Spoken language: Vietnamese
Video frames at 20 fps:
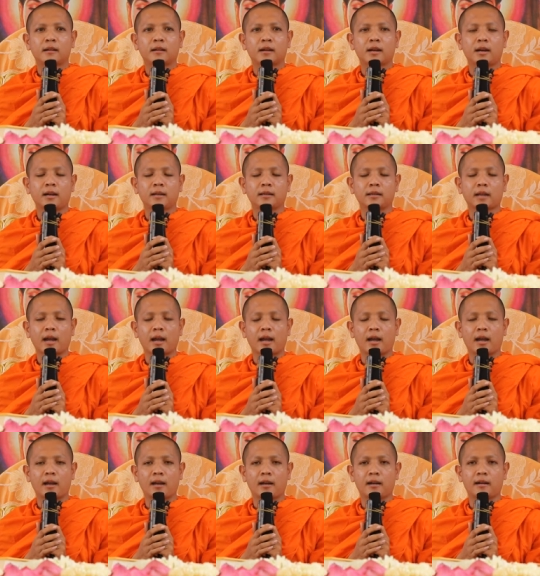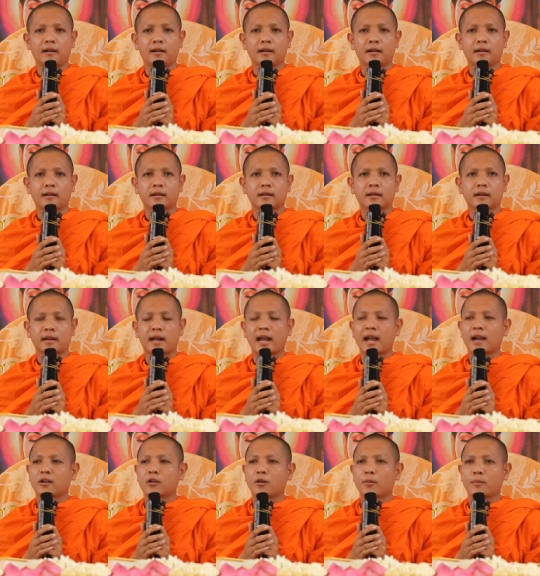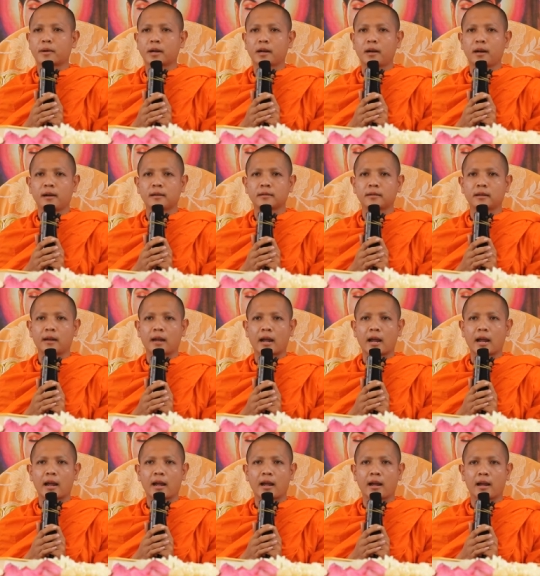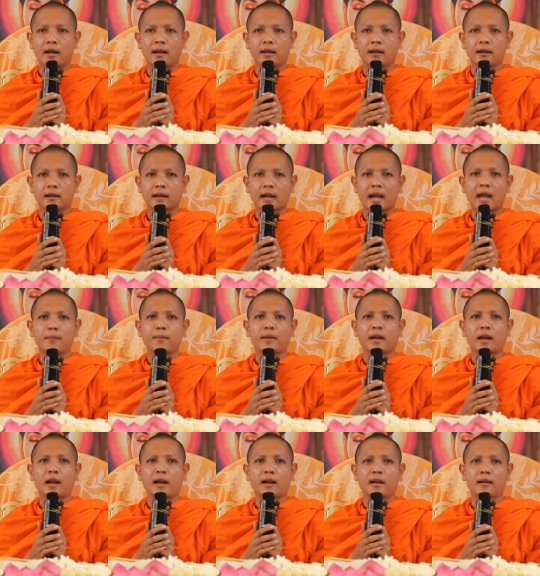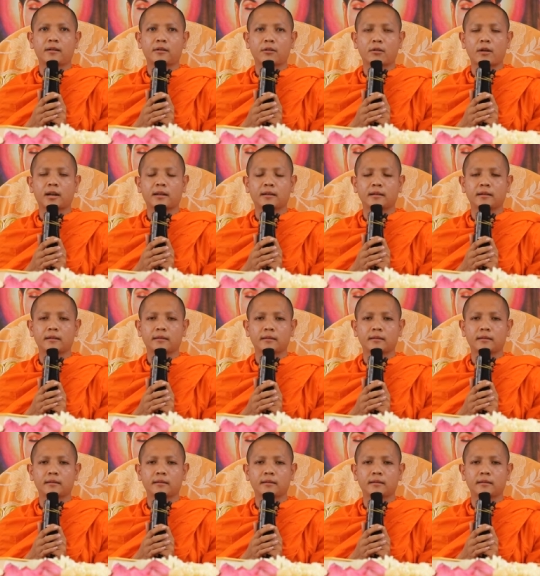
khơi tha cận nặng cột cơn sờ la khai mà đã rót,